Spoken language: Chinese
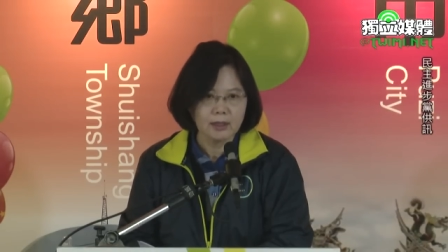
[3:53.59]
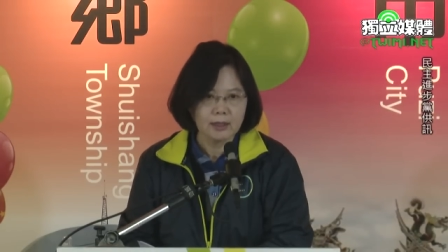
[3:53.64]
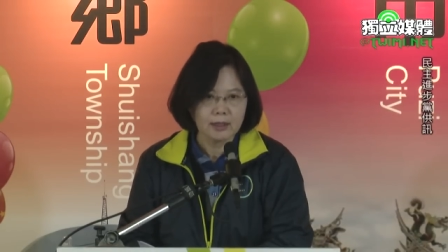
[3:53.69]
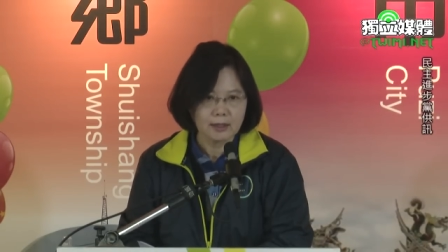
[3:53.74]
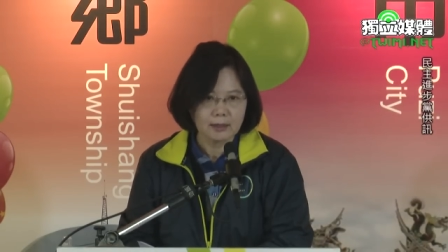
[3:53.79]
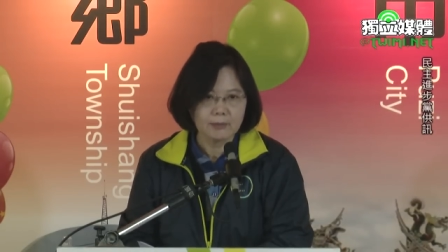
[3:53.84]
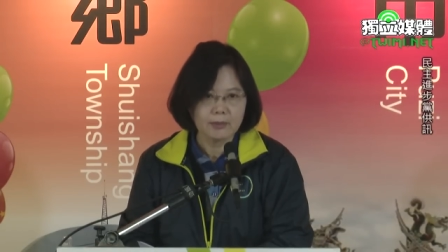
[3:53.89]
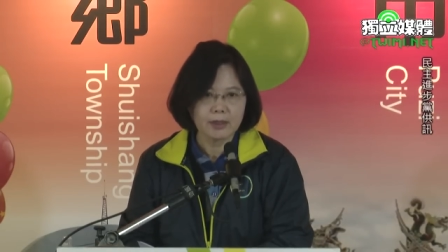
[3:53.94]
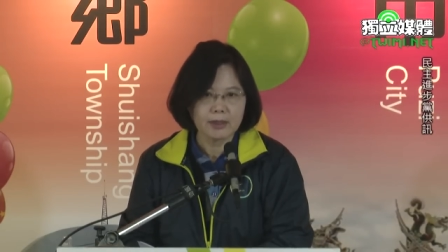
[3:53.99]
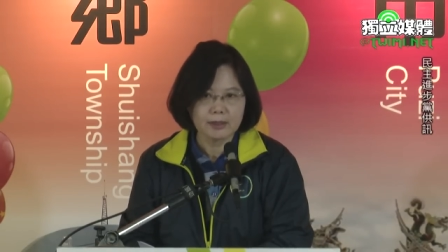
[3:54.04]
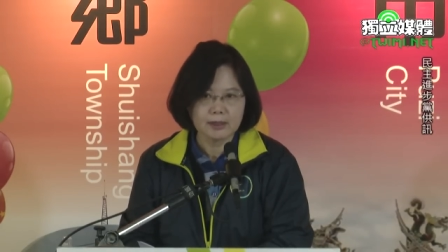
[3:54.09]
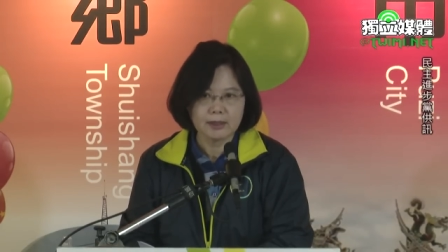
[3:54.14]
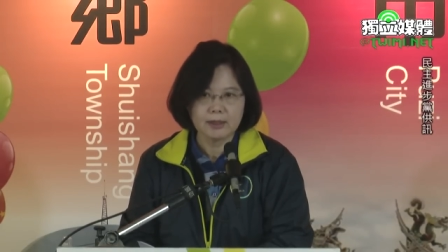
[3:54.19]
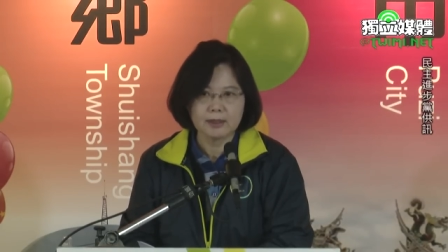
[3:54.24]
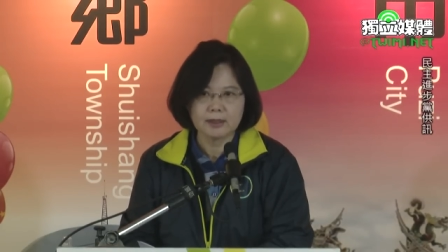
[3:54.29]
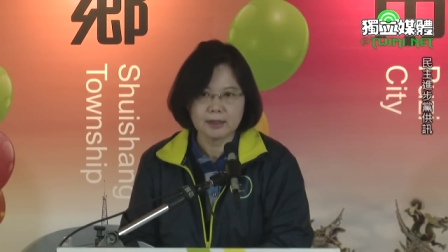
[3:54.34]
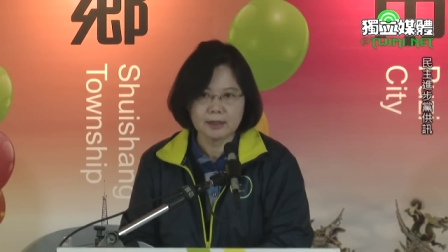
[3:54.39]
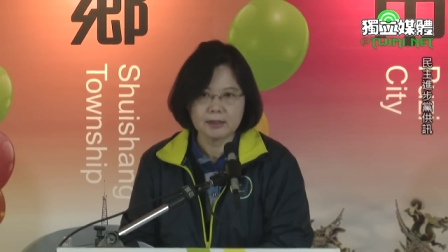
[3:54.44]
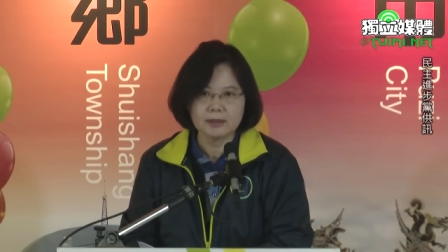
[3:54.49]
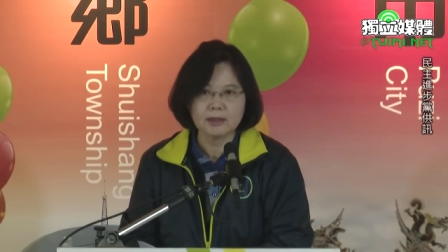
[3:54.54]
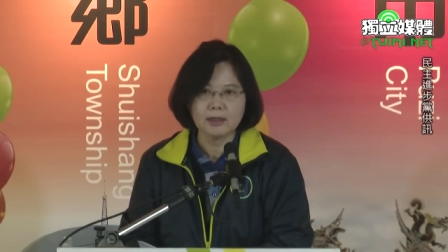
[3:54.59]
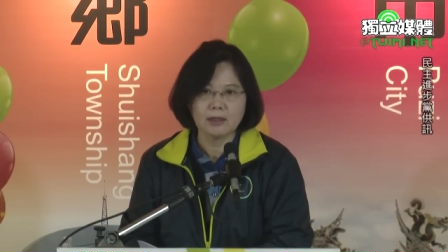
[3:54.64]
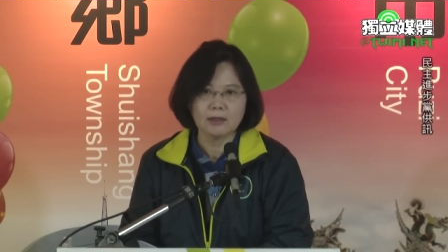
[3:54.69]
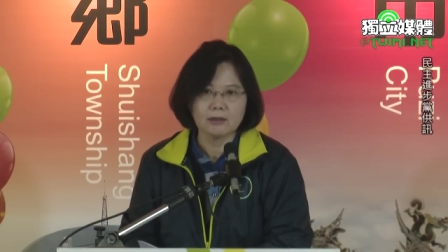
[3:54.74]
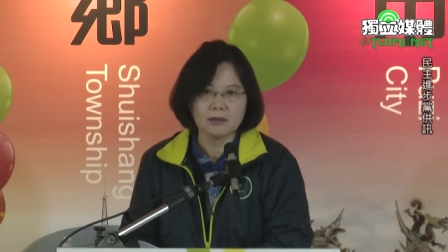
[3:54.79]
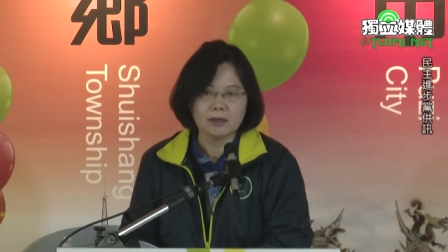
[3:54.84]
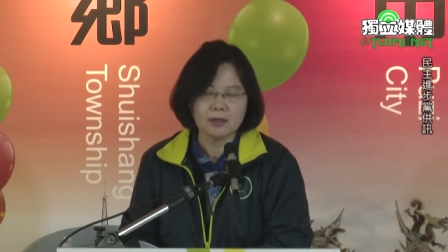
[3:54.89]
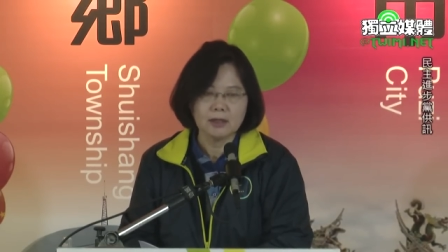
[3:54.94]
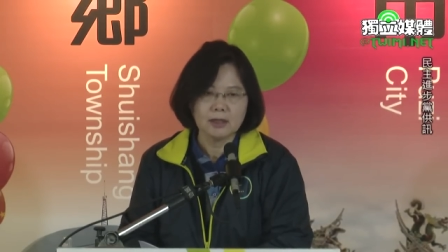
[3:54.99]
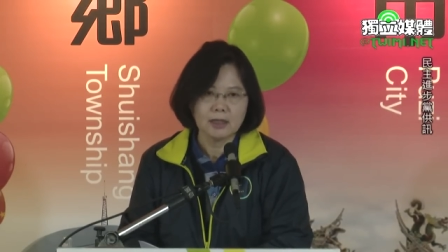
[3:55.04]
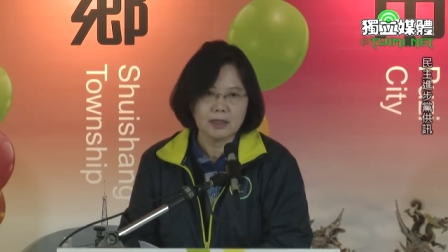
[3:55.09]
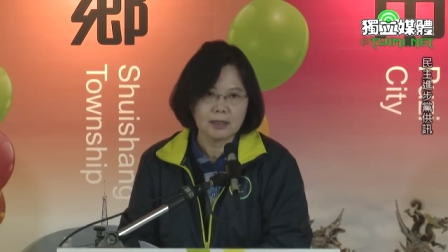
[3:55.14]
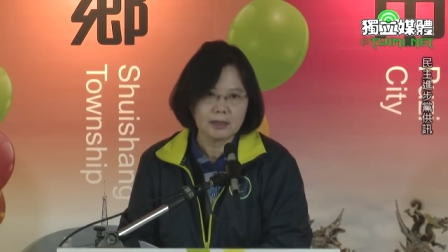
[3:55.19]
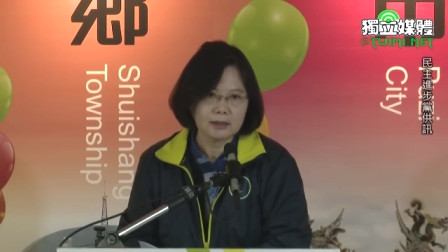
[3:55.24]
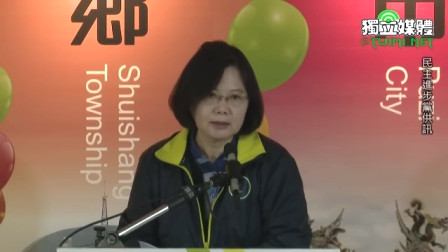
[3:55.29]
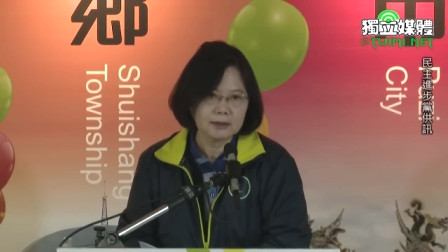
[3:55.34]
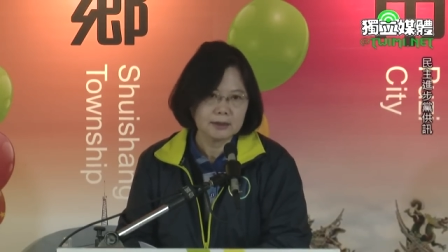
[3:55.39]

里面可以领导呃，